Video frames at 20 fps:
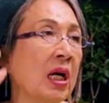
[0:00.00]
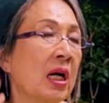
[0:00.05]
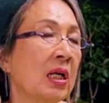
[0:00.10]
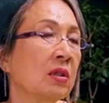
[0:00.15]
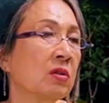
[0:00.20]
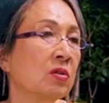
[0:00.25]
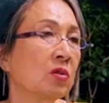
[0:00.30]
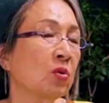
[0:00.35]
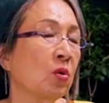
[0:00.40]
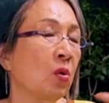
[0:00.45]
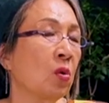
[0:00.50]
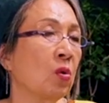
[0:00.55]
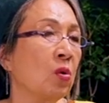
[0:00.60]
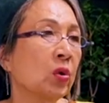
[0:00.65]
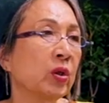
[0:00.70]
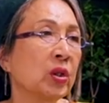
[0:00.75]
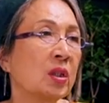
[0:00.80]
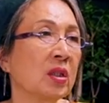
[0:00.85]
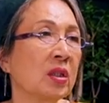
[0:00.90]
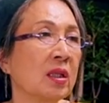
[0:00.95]
우리는 아마
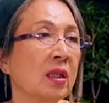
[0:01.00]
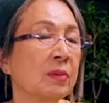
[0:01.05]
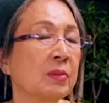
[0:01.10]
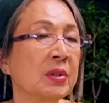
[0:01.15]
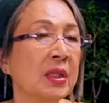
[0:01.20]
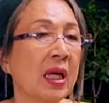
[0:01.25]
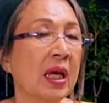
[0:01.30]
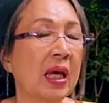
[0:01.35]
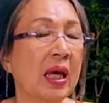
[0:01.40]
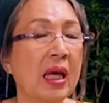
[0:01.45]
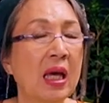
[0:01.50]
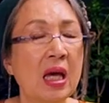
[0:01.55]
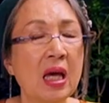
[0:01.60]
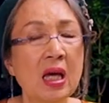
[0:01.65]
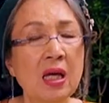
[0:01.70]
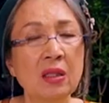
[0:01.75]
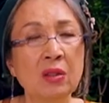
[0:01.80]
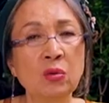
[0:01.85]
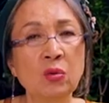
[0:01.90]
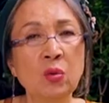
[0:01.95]
솔직한
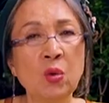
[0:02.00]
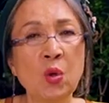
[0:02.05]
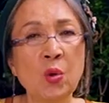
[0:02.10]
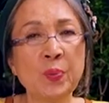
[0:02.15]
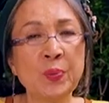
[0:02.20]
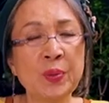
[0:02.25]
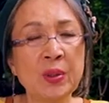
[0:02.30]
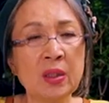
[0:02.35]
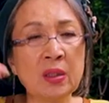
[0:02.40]
리뷰를 하게 될 겁니다.